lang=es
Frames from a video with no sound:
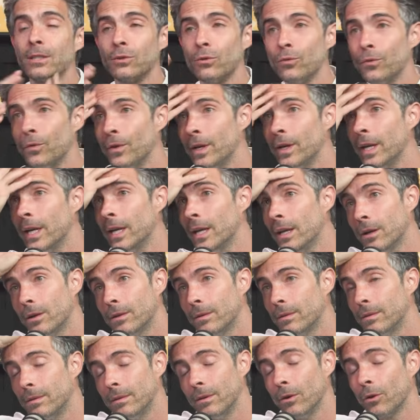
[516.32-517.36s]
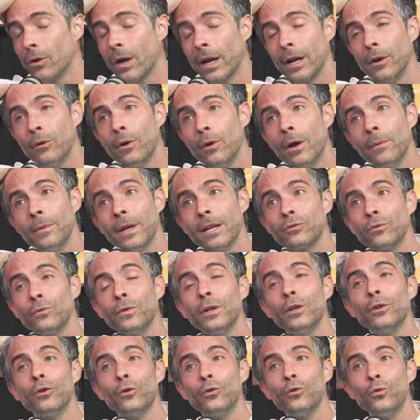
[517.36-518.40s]
y sufrí lo que no había
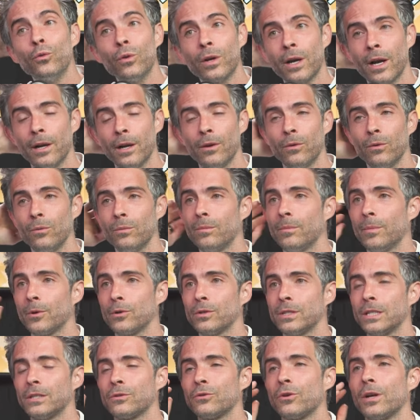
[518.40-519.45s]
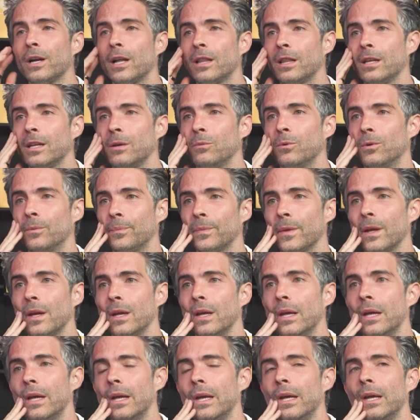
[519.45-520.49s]
sufrido nunca en un proceso creativo.
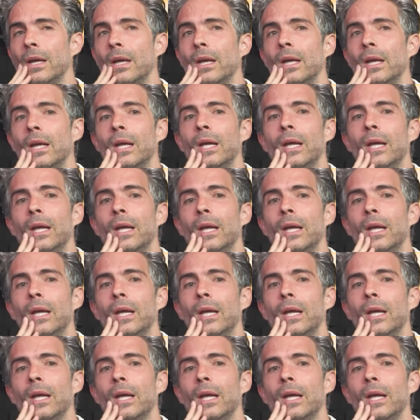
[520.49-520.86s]
Mm.